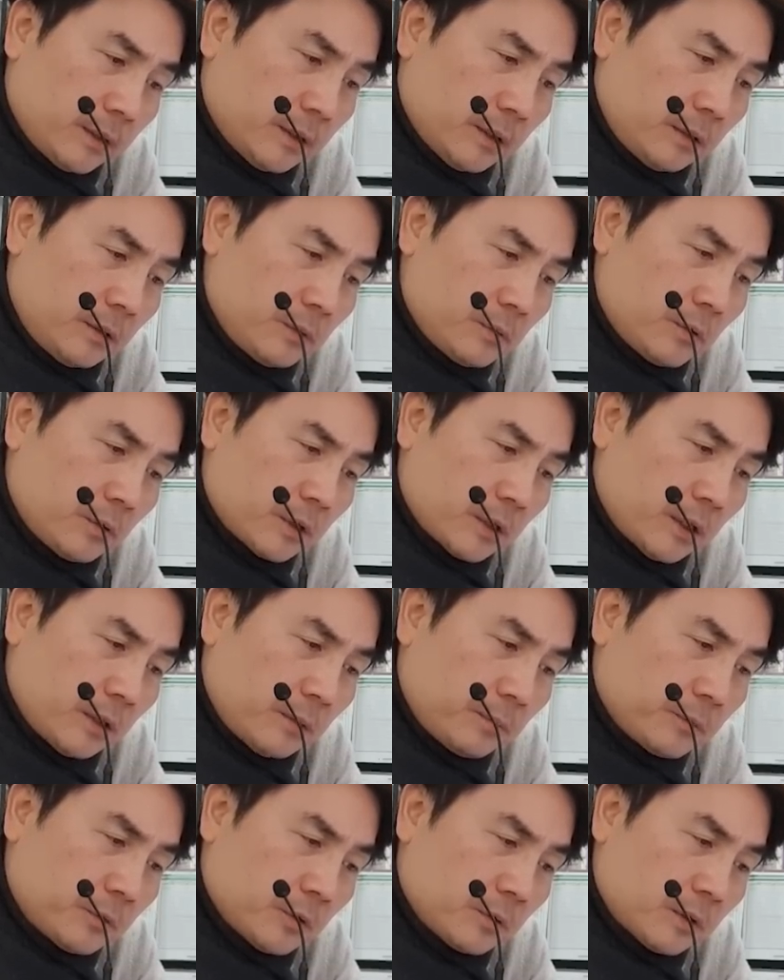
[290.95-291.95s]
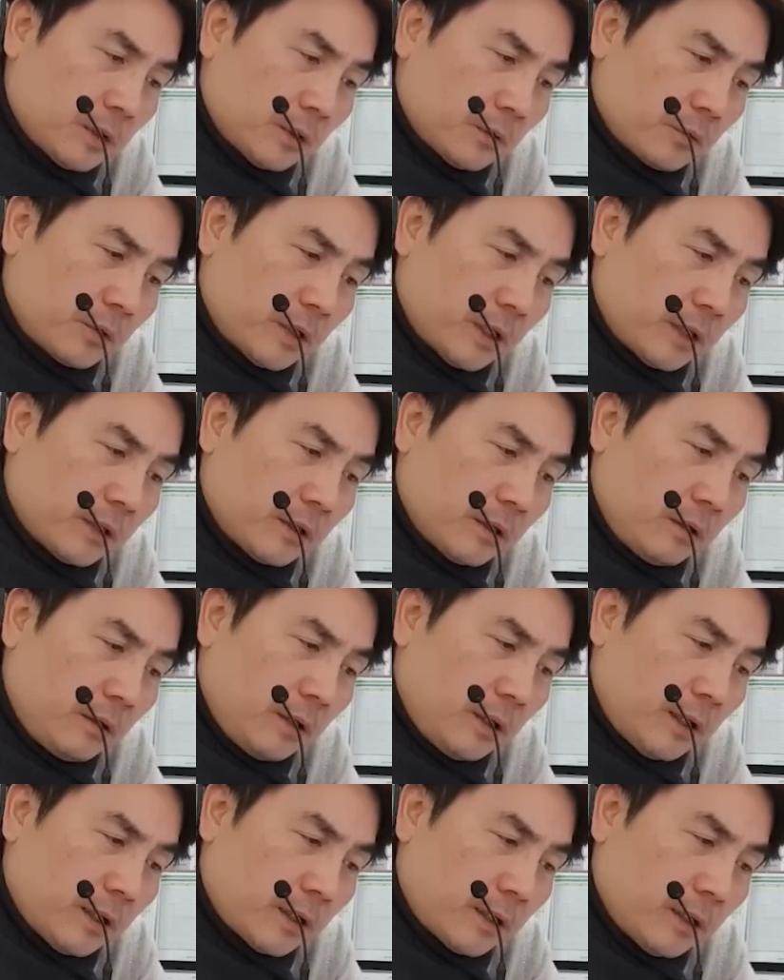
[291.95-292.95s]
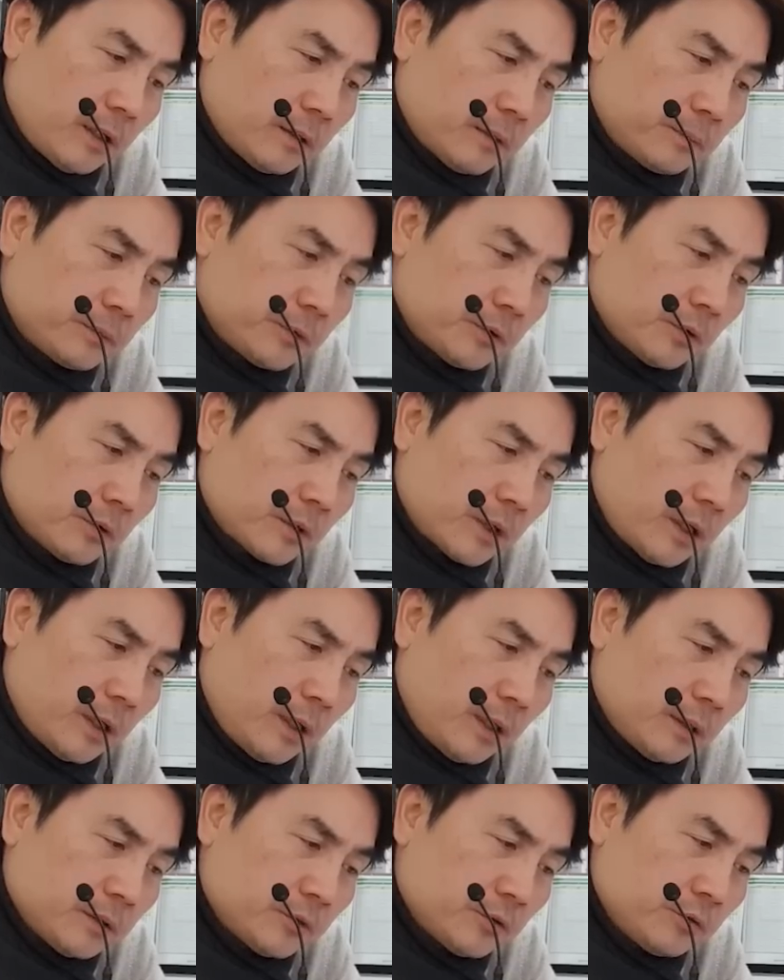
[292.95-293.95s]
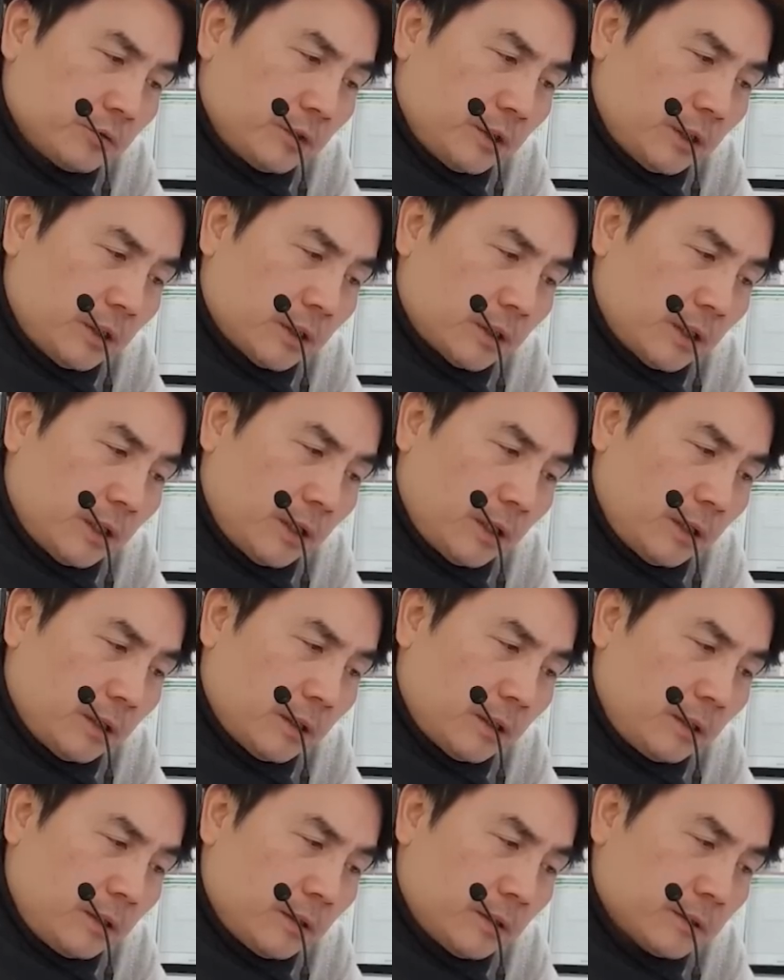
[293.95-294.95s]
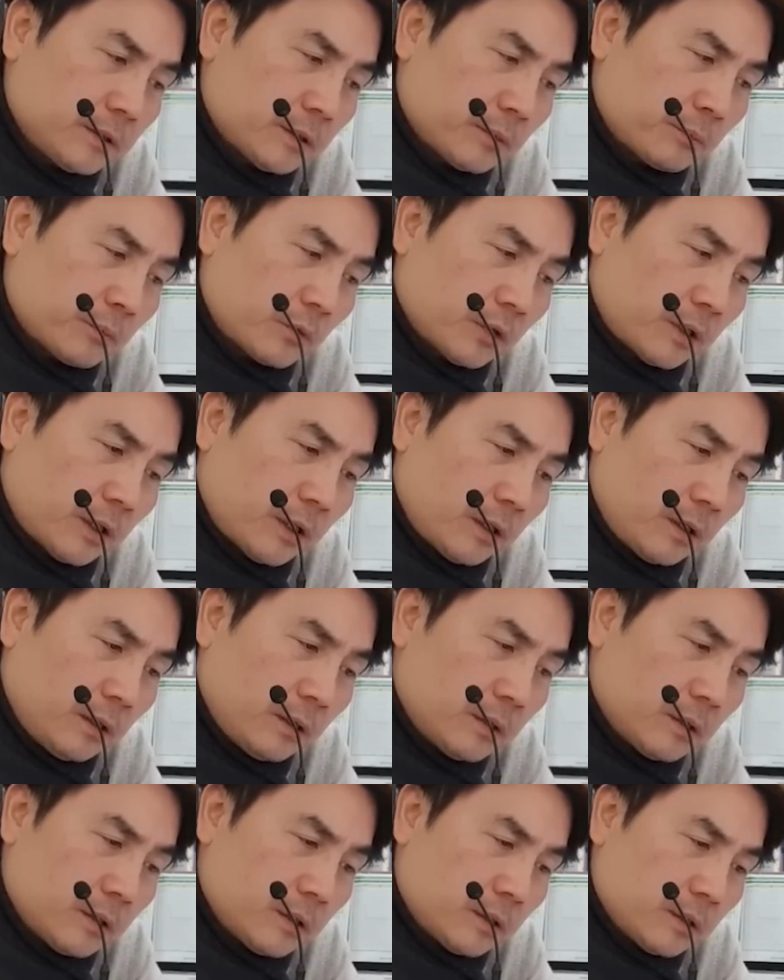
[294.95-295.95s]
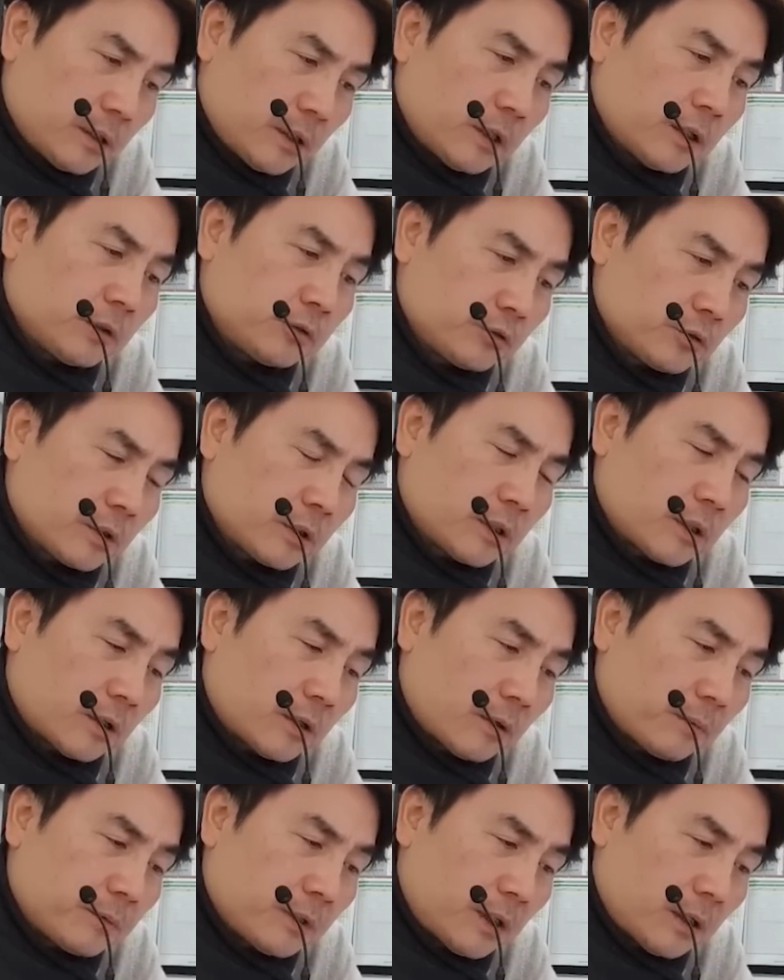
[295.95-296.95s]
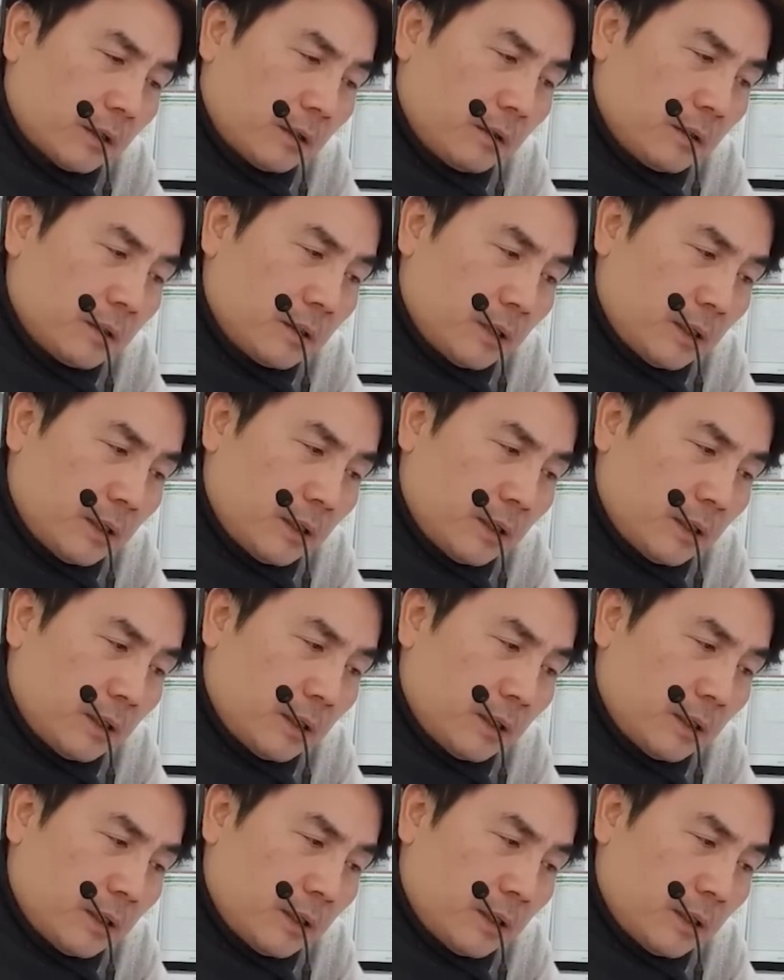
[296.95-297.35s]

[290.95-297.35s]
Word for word: 열일곱 개 업종 가운데 열네 개 업종의 순이익이 일 년 전보다 예, 줄었다고 합니다.